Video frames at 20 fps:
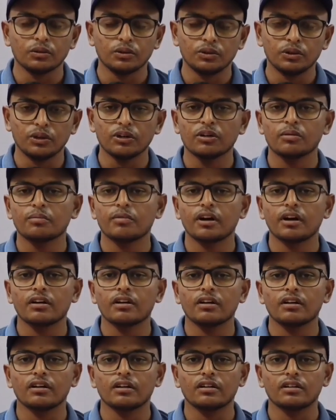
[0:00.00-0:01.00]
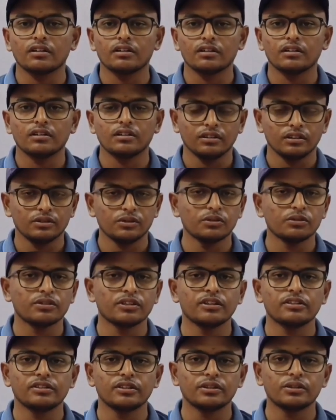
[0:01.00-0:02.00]
ఉద్యోగం రాక
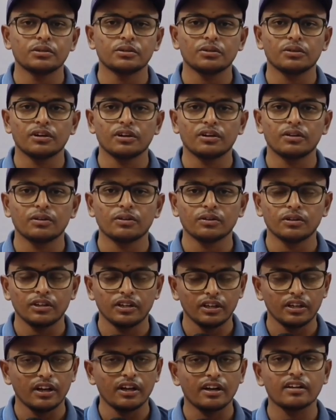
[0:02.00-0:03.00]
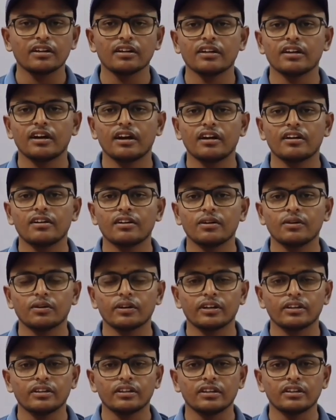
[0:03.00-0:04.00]
సూసైడ్ చేసుకున్నారు ఇలాంటి కారణాలు
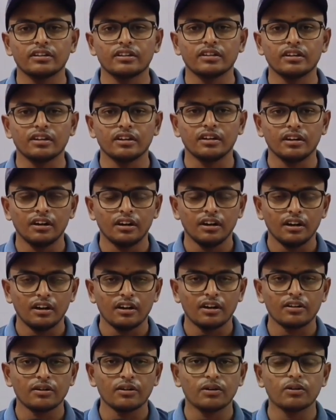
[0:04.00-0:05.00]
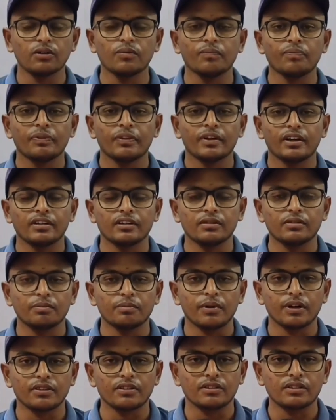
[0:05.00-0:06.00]
ఒక అయితే అందులో
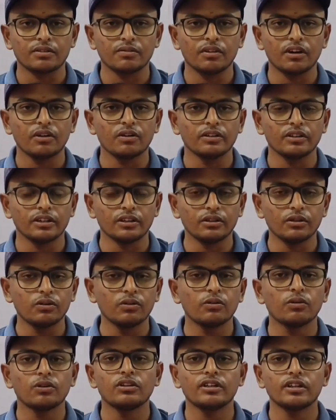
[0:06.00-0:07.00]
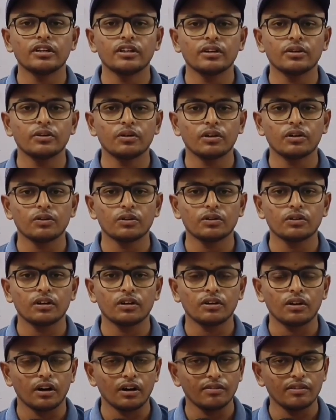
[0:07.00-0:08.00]
ప్రస్తుతం వాళ్ళు ఎందుకు ఒత్తిడికి
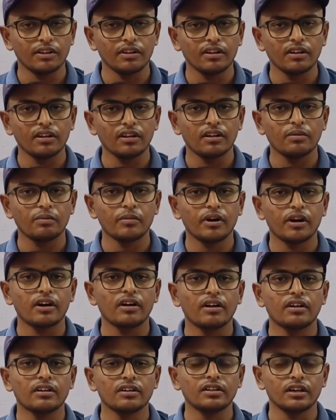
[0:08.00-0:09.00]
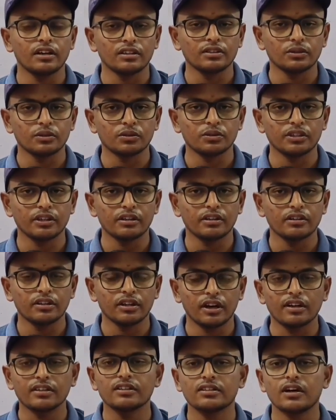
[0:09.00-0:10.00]
గురవుతున్నారో ఆ విధంగా మారడానికి ఆ సూసైడ్
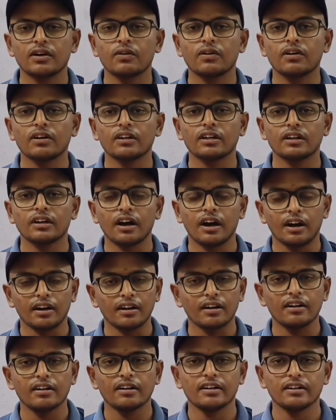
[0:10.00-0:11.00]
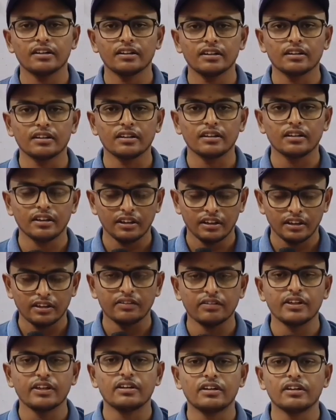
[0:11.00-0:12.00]
థాట్స్ రావడానికి కారణాలు ఏంటి
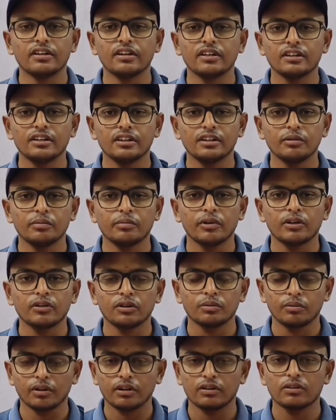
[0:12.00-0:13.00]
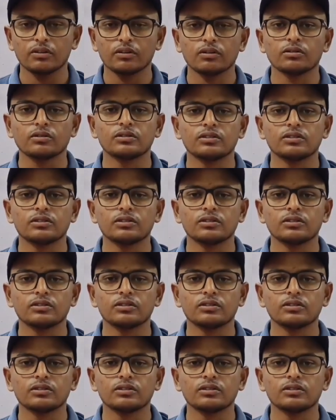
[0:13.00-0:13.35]
వీటన్నిటిని మనతో పాటు